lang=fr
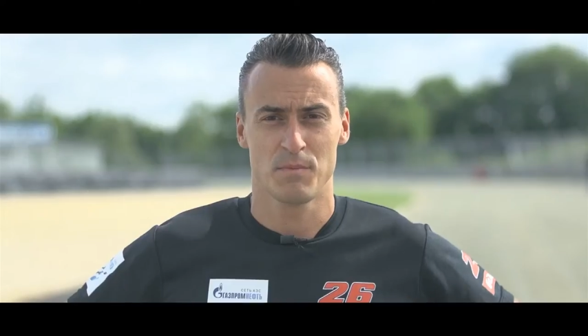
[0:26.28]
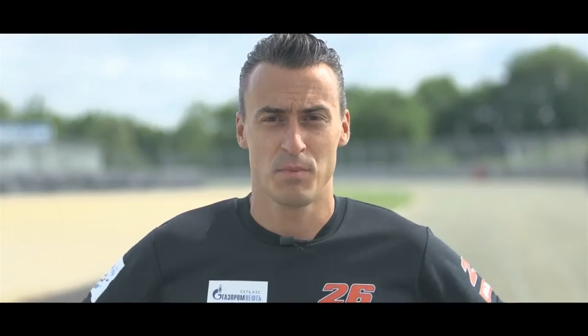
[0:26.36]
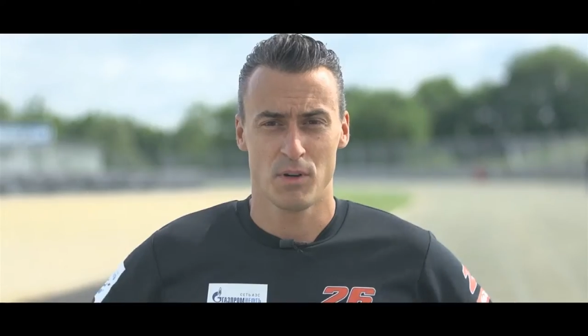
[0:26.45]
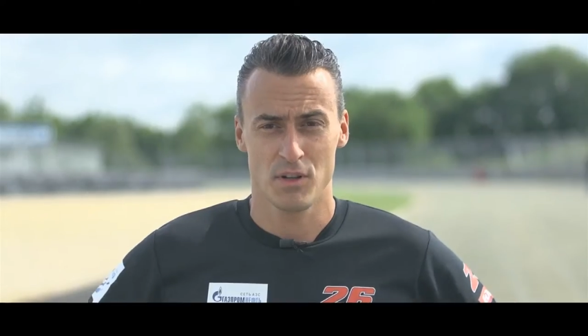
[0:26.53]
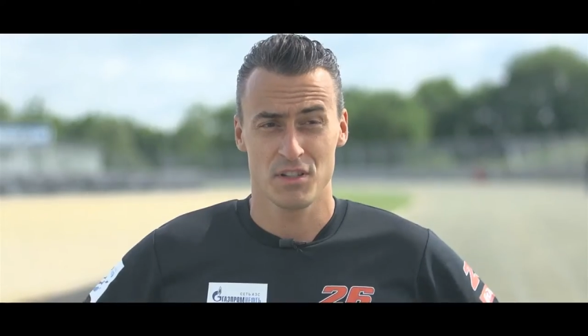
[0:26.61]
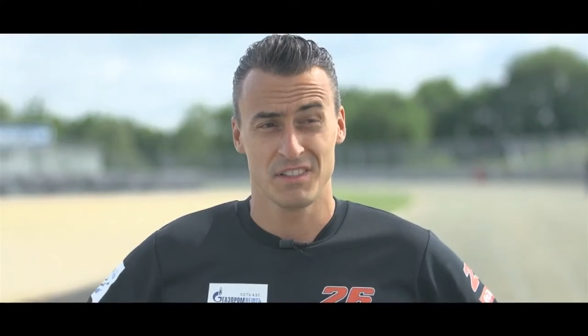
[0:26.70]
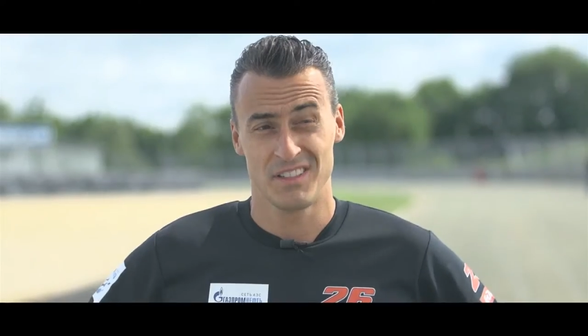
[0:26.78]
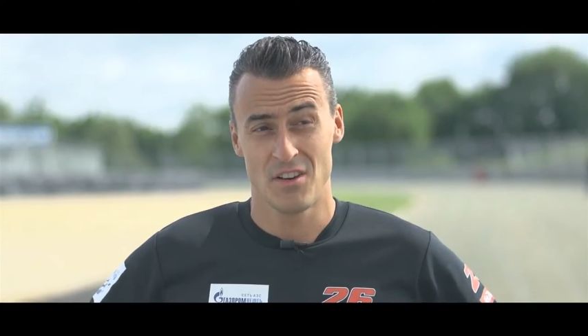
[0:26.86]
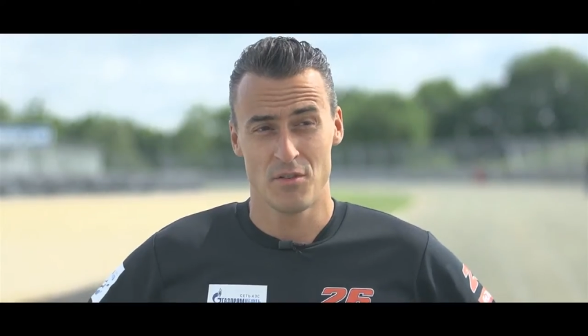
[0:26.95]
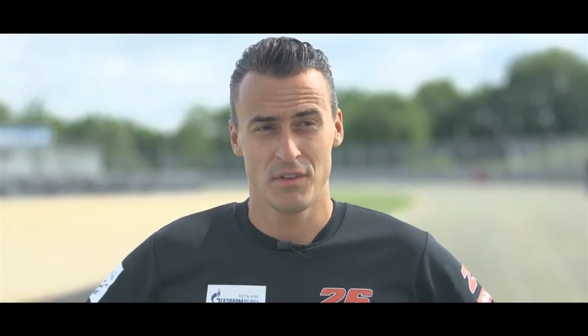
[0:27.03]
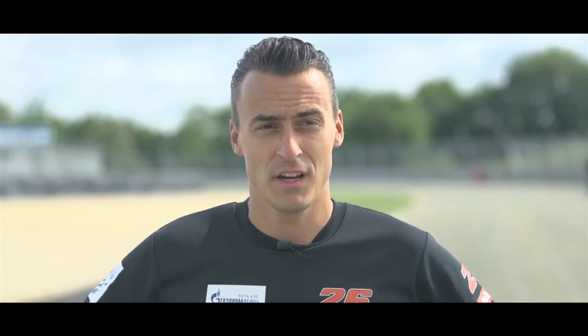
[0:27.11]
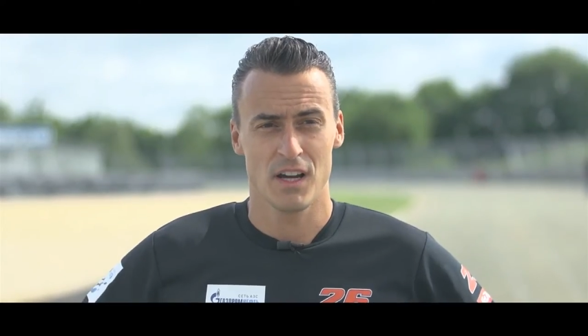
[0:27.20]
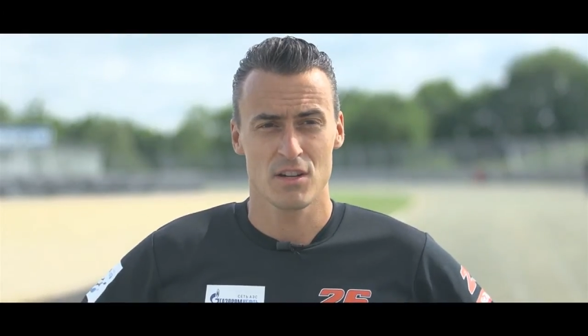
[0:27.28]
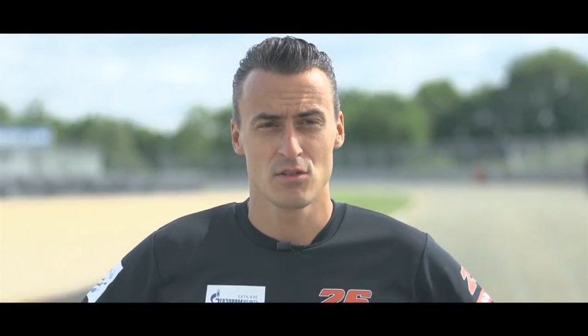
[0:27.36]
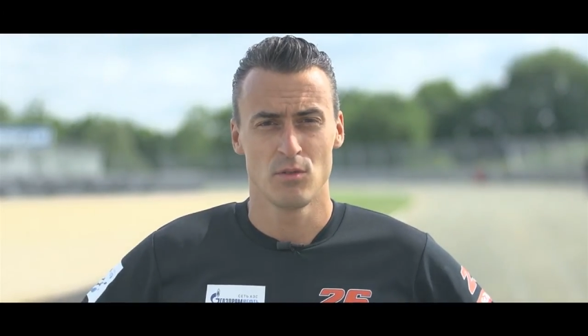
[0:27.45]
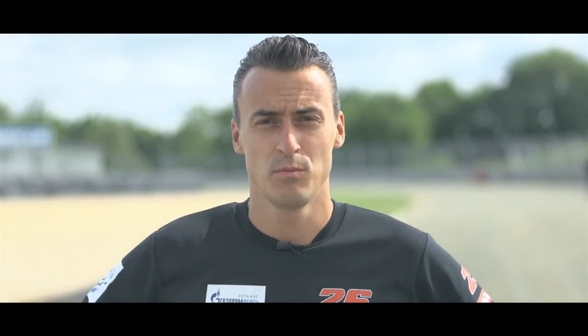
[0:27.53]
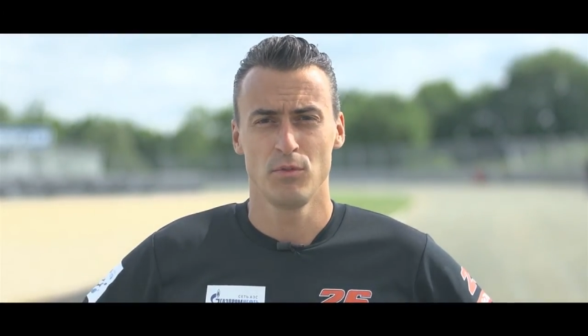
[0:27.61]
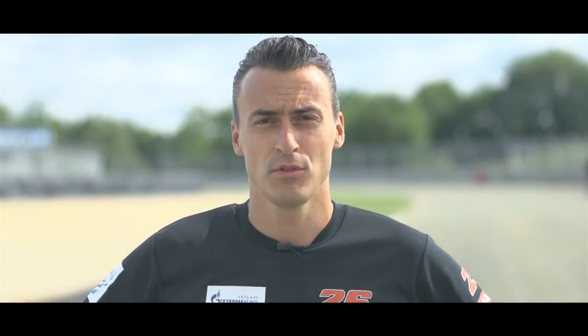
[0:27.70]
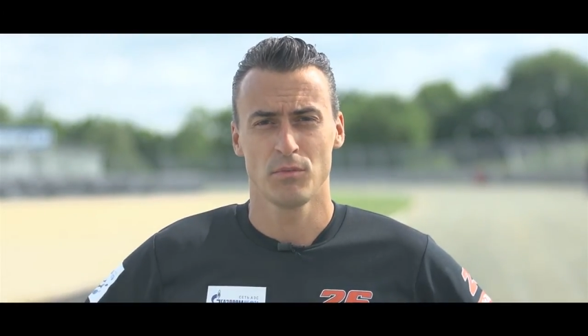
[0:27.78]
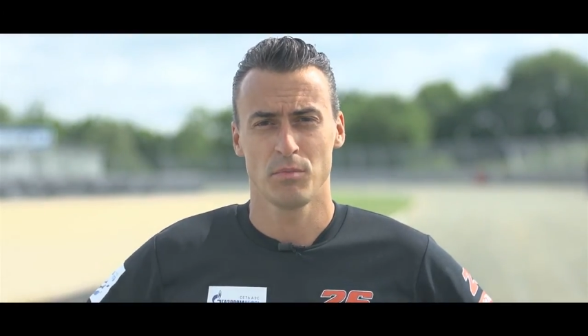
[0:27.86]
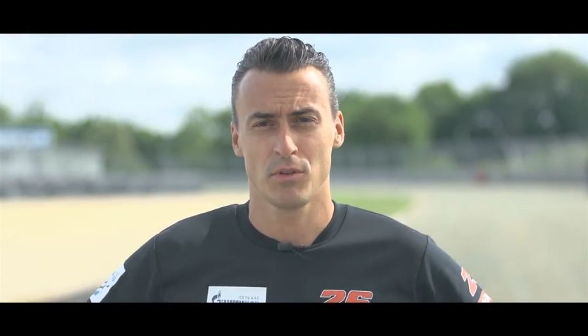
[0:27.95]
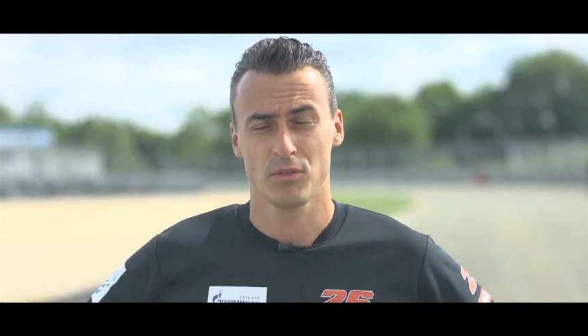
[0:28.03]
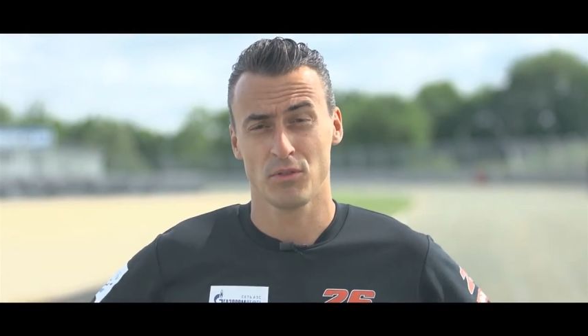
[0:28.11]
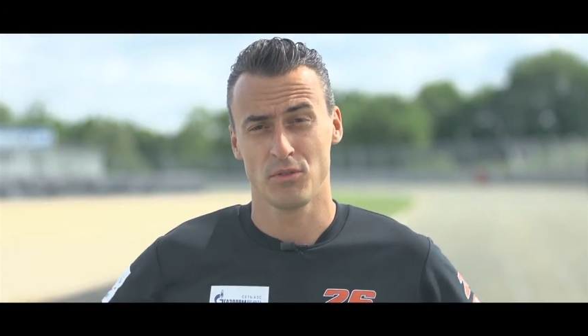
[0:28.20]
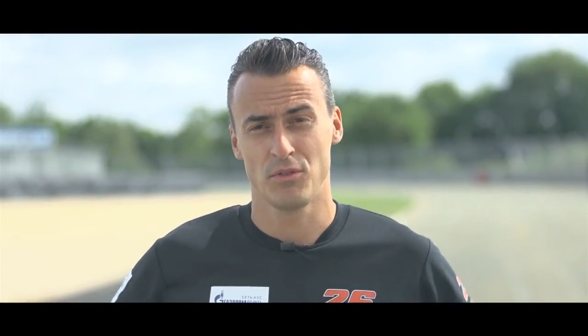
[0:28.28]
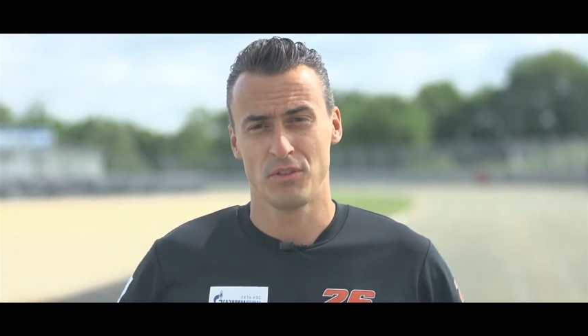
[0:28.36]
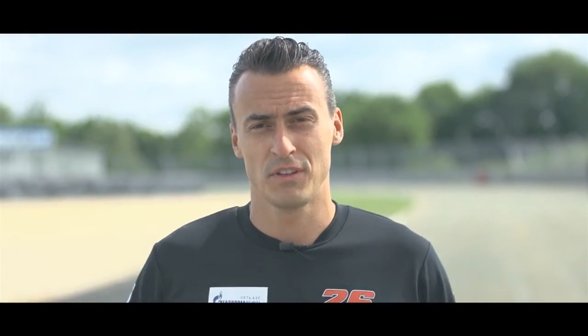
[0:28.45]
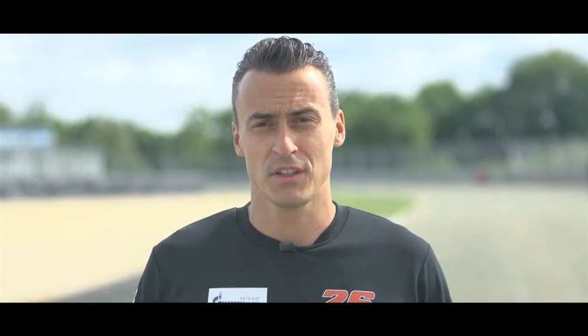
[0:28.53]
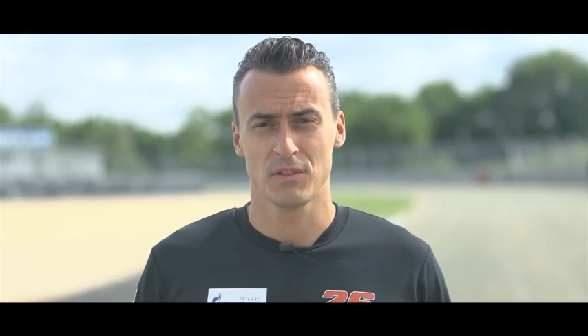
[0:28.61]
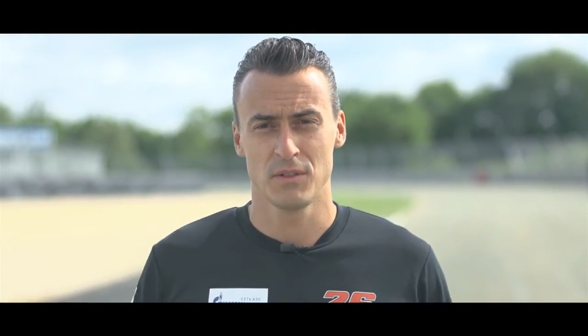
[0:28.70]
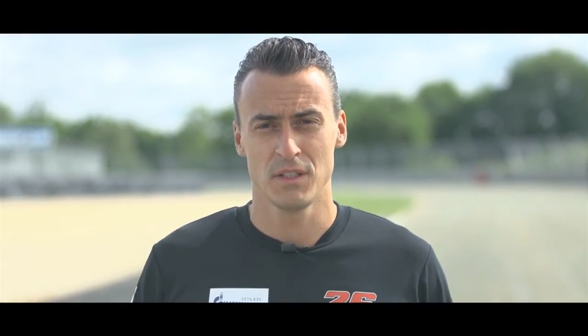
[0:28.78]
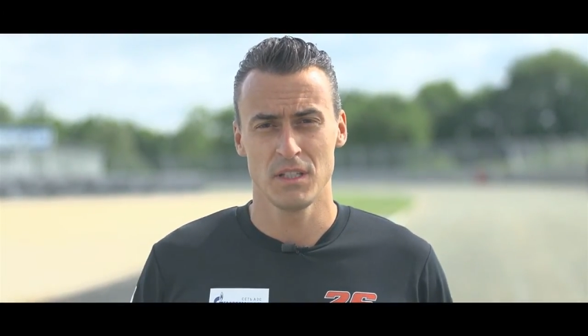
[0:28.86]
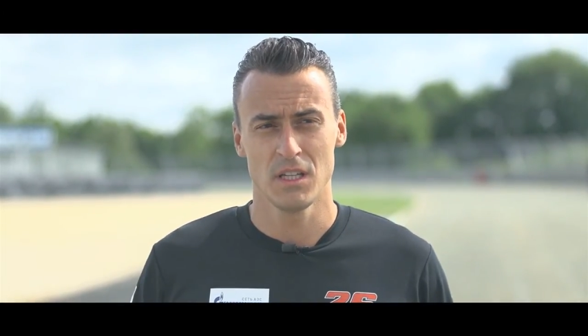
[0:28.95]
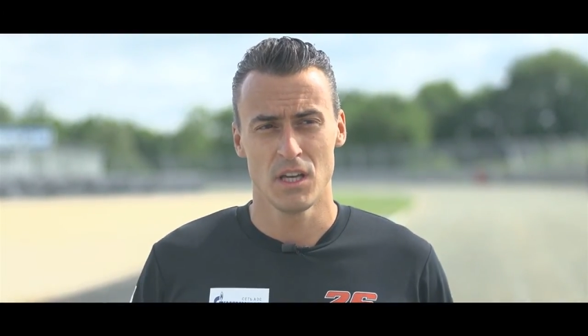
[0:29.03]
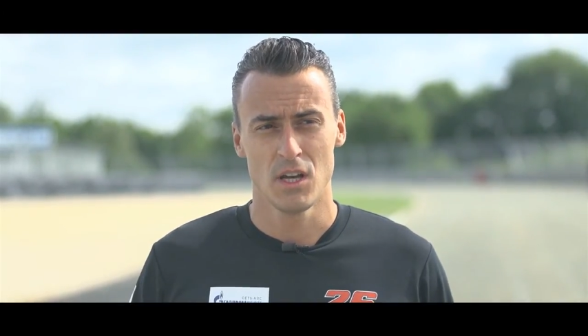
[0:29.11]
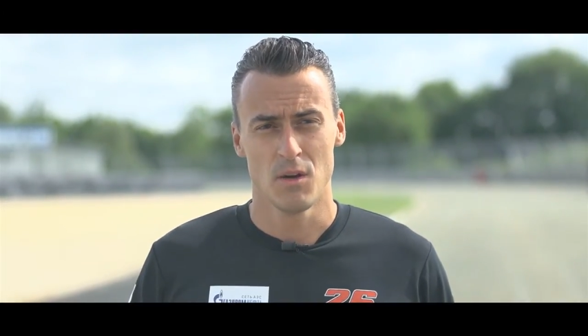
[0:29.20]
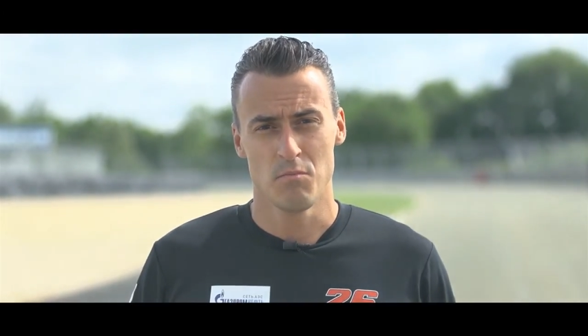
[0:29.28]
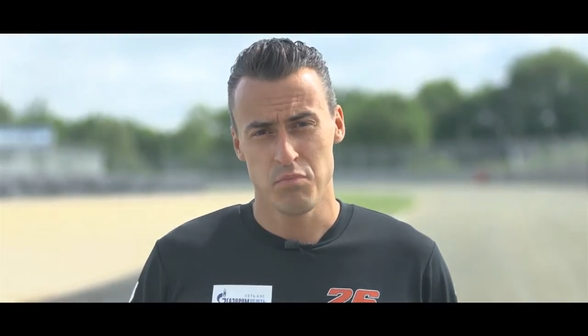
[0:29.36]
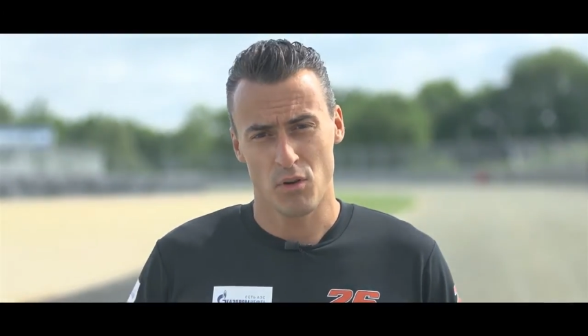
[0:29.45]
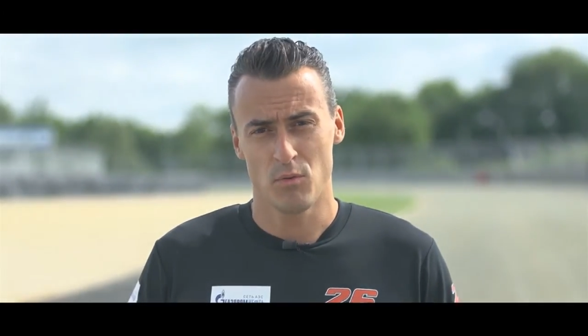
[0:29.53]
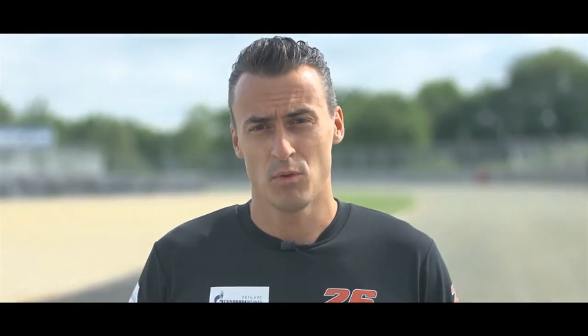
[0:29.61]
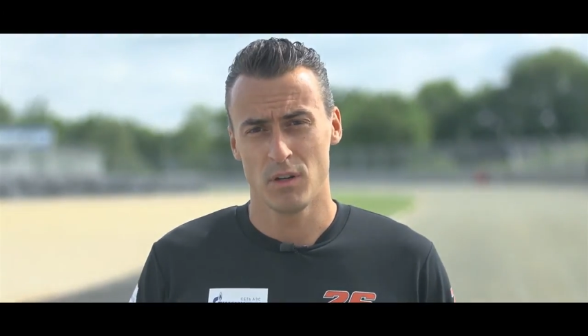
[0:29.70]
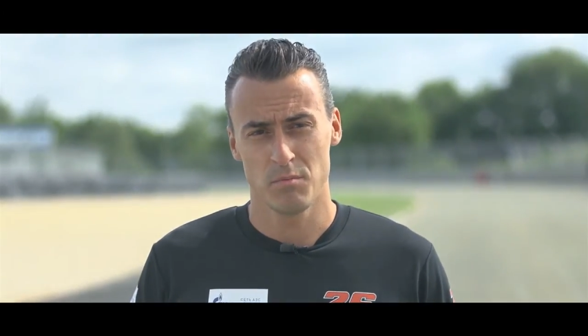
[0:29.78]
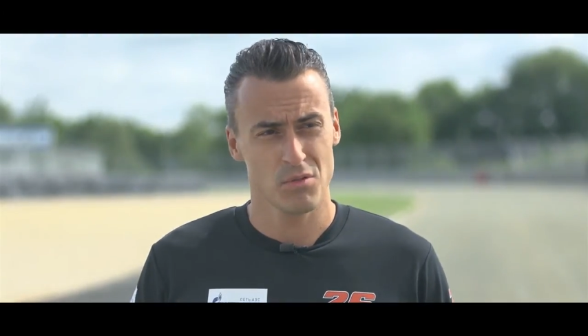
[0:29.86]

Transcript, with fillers: Porsche, c'est le virage le plus important du circuit pour moi.